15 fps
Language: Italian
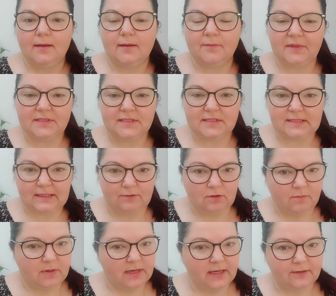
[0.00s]
Mi si stanno
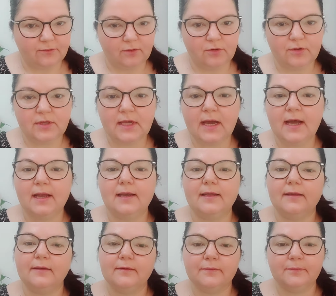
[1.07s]
appanando gli occhiali,